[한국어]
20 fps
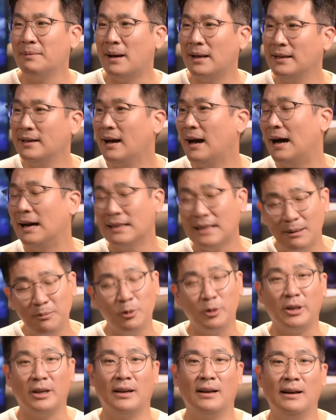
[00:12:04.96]
많이 가다
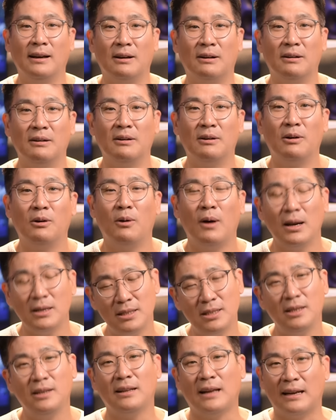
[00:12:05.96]
보니까
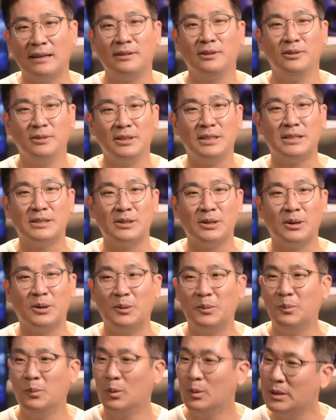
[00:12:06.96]
확실히 다른 건
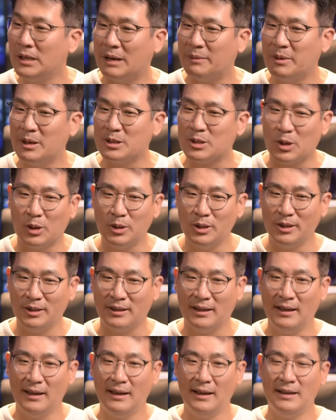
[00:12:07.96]
있어요. 뭐냐면
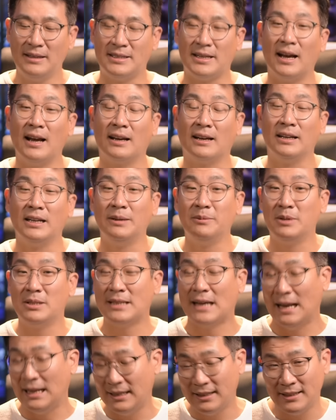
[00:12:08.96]
저는 제가 그림을
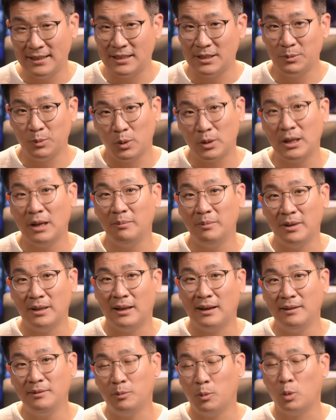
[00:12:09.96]
잘 그리지
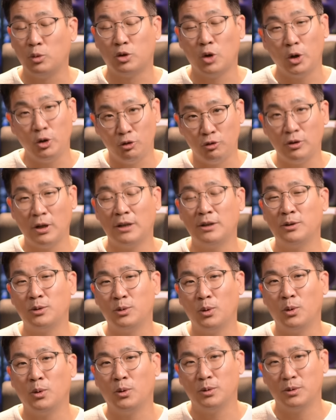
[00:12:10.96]
못합니다. 뭐 저희 누나는
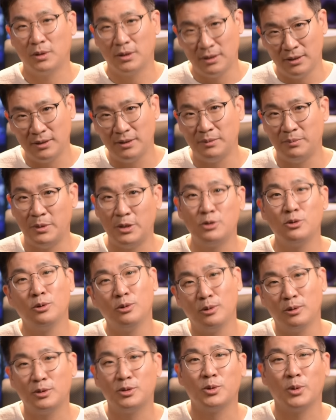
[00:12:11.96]
또 그
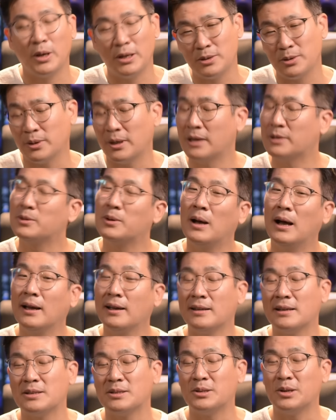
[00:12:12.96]
미술 쪽에서 계속
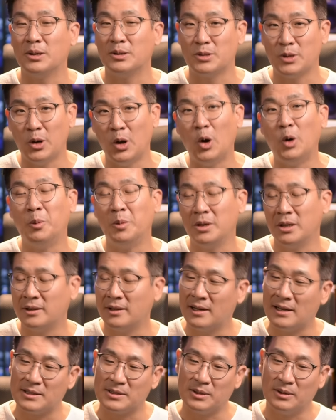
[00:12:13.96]
하게 됐어요. 저희 어머니
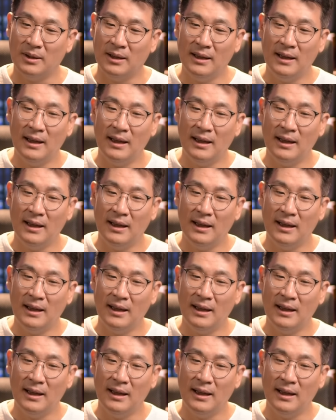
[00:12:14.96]
따라서.